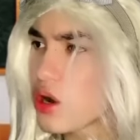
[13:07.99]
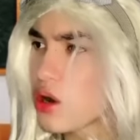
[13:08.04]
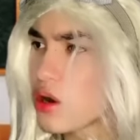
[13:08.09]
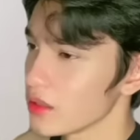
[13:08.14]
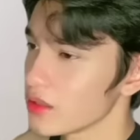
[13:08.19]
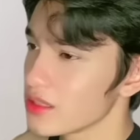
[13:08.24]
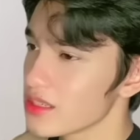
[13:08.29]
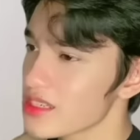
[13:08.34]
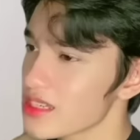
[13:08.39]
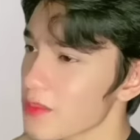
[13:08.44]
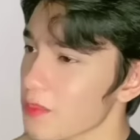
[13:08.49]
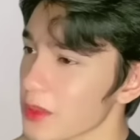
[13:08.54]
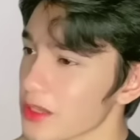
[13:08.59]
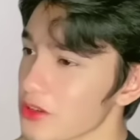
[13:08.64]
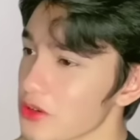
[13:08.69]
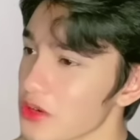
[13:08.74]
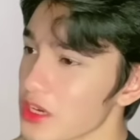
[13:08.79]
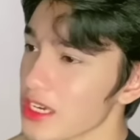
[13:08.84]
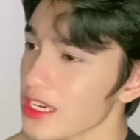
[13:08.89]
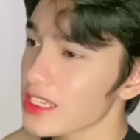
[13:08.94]
Hindi sapat yung
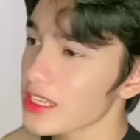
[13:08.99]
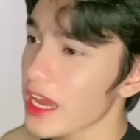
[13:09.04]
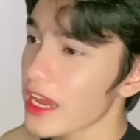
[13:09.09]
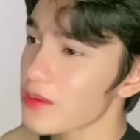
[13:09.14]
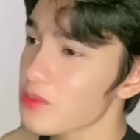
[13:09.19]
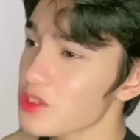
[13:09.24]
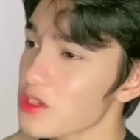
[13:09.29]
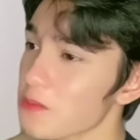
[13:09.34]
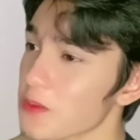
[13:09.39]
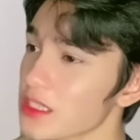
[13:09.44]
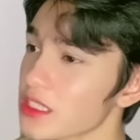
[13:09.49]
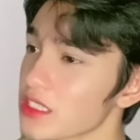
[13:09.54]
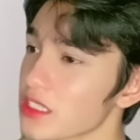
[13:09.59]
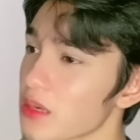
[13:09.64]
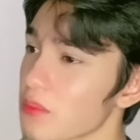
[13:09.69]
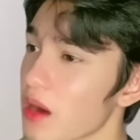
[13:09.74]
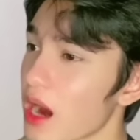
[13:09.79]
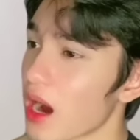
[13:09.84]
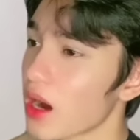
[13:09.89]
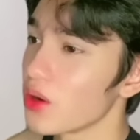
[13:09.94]
kikitain mo sa
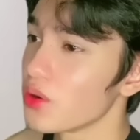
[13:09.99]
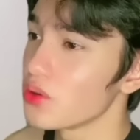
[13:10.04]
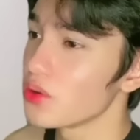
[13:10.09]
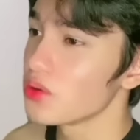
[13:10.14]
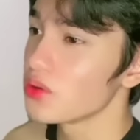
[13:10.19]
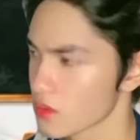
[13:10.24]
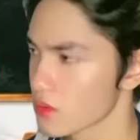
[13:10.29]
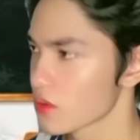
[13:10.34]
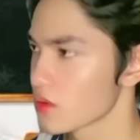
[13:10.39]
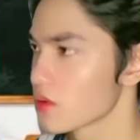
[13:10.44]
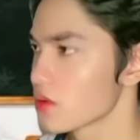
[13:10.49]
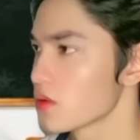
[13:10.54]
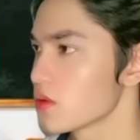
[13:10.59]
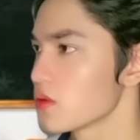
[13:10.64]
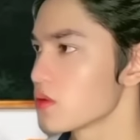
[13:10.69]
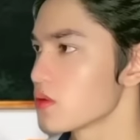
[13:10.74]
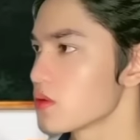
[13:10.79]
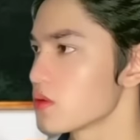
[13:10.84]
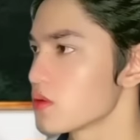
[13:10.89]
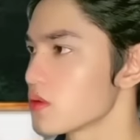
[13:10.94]
pagtatrabaho. Nandiyan na si
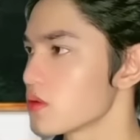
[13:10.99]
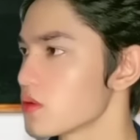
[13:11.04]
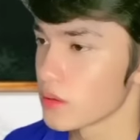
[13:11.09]
sir!